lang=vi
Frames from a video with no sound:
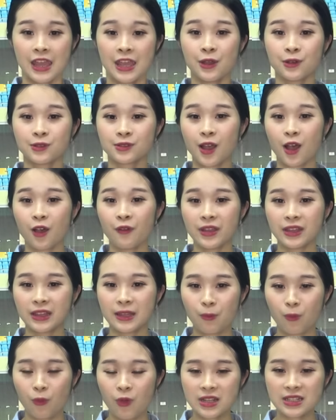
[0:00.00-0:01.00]
Hiểu rõ về
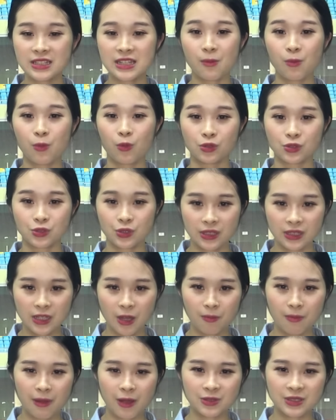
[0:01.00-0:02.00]
tầm quan trọng của truyền
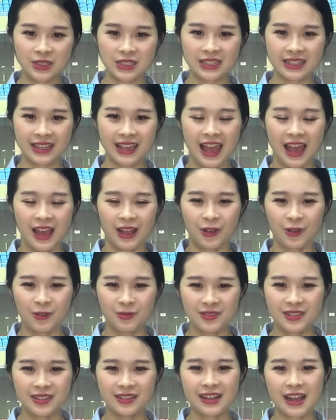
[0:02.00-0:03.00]
thông báo chí
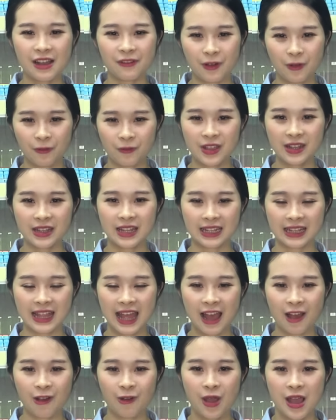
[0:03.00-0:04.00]
cũng như các phóng viên thể
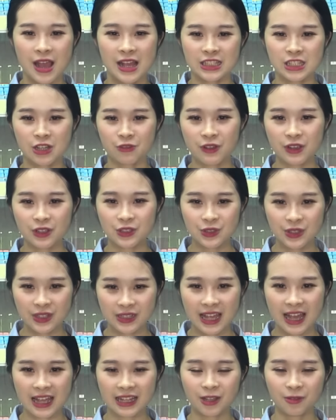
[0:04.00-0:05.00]
thao trong việc
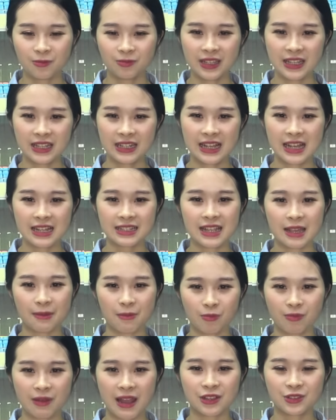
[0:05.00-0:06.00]
truyền tải thông tin các giải
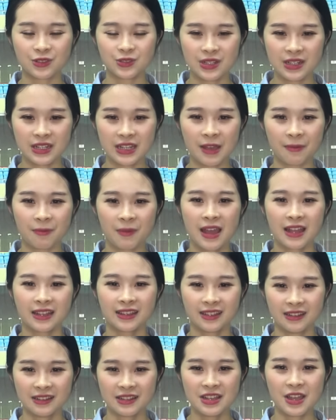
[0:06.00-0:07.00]
bóng đá chuyên nghiệp
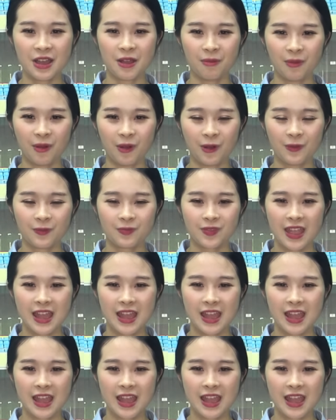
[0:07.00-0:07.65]
tới người hâm mộ.